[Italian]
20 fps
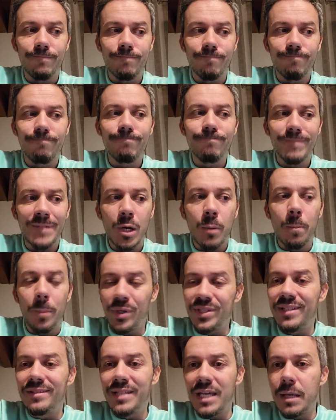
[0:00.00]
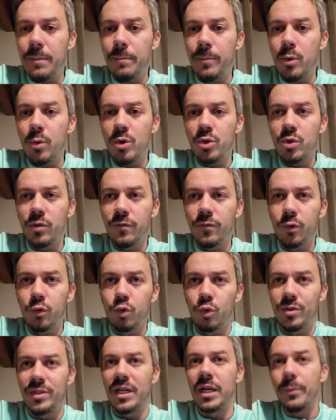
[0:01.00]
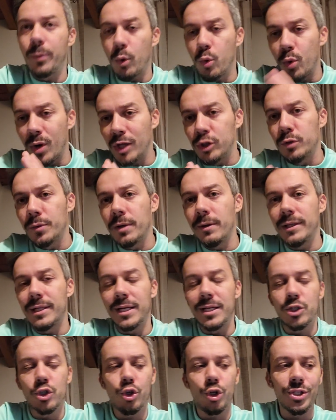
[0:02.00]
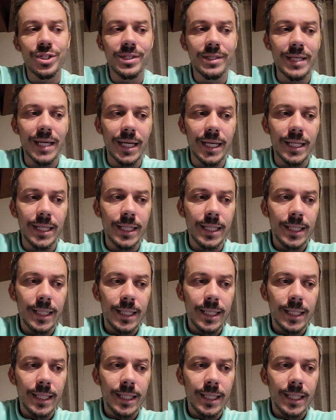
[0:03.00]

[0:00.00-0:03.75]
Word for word: da un po' di tempo, questo infortunio se l'ha procurato prima della sosta,